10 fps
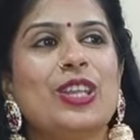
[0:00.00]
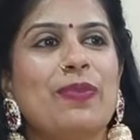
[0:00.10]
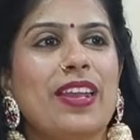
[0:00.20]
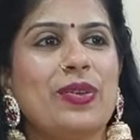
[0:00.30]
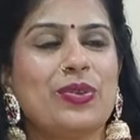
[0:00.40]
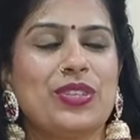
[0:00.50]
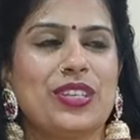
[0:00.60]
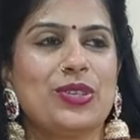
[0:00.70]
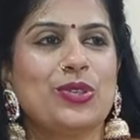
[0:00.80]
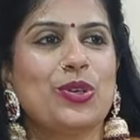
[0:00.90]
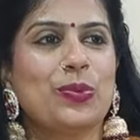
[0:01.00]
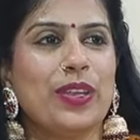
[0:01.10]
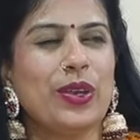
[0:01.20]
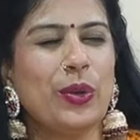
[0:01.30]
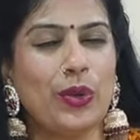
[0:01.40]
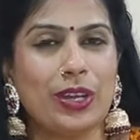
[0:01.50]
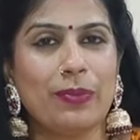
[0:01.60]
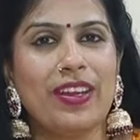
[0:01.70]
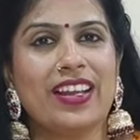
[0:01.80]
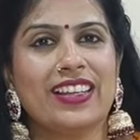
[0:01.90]
तो मैंने उस चीज़ को भी होल्ड
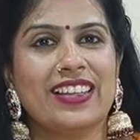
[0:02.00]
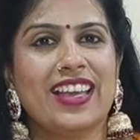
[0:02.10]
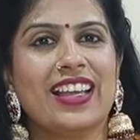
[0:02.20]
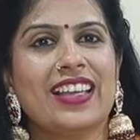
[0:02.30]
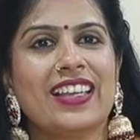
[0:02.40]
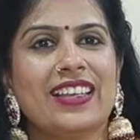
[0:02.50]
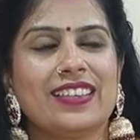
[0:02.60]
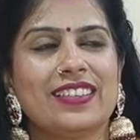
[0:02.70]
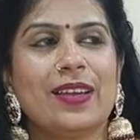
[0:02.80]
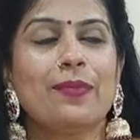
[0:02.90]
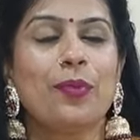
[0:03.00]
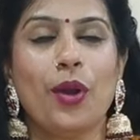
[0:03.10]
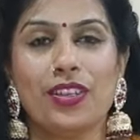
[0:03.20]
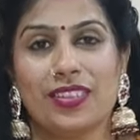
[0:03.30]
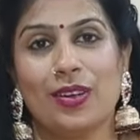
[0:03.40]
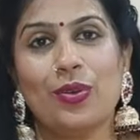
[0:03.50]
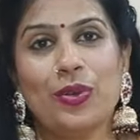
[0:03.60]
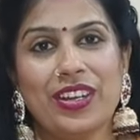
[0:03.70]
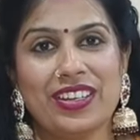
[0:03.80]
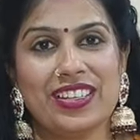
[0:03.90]
पे रख दिया कि जब बहुत सारे
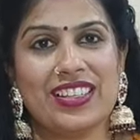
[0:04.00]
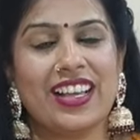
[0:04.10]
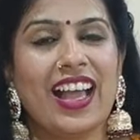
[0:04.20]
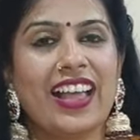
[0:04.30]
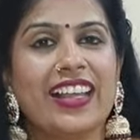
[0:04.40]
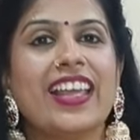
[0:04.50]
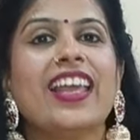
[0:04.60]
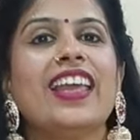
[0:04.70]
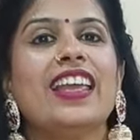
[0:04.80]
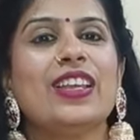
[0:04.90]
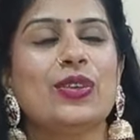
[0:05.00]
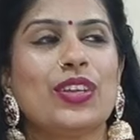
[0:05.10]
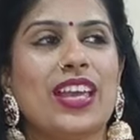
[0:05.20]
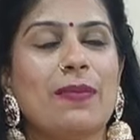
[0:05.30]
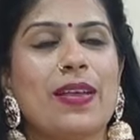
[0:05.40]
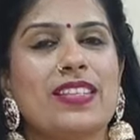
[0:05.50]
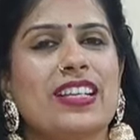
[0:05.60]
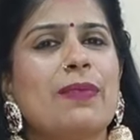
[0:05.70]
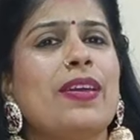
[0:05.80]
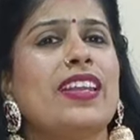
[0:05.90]
लोग इंटरेस्ट दिखाएंगे क्योंकि यार पैसा
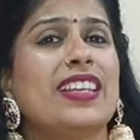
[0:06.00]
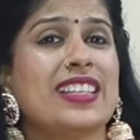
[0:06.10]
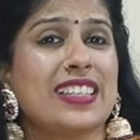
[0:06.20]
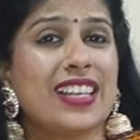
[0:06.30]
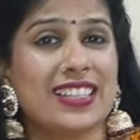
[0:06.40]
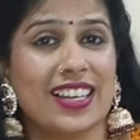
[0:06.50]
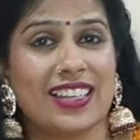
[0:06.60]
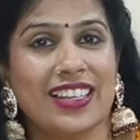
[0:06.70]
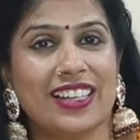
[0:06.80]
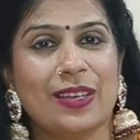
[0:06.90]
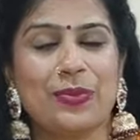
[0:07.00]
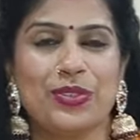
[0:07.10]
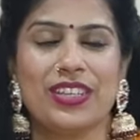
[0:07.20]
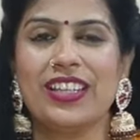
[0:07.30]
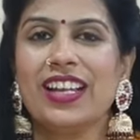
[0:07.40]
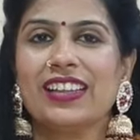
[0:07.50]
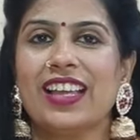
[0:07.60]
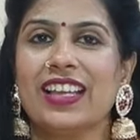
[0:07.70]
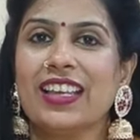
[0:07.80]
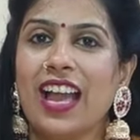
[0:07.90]
कमाना किससे अच्छा नहीं लग रहा है मुझे नहीं
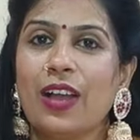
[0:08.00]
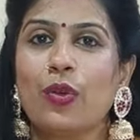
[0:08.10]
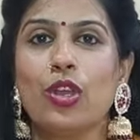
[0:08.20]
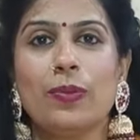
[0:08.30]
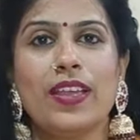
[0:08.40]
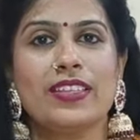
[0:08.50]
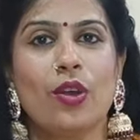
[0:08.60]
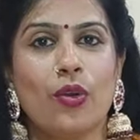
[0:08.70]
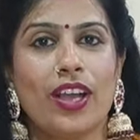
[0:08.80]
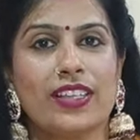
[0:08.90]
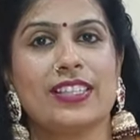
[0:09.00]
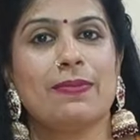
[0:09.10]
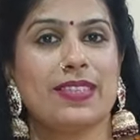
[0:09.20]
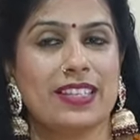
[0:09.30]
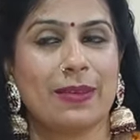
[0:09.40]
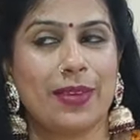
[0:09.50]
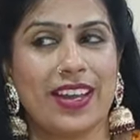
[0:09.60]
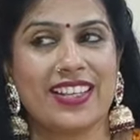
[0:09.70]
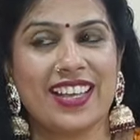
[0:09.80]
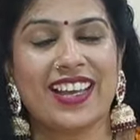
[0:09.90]
लगता कि यहाँ कोई भी ऐसा होगा जिस पैसे
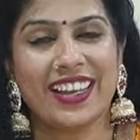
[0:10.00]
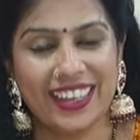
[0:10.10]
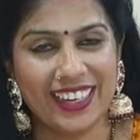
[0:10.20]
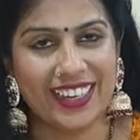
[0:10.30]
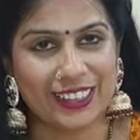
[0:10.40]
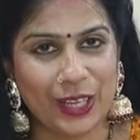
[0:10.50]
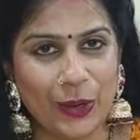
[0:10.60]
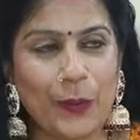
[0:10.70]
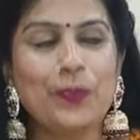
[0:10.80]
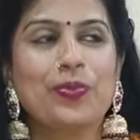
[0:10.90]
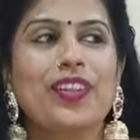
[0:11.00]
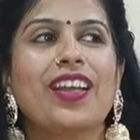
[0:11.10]
कमाना अच्छा नहीं लगता हो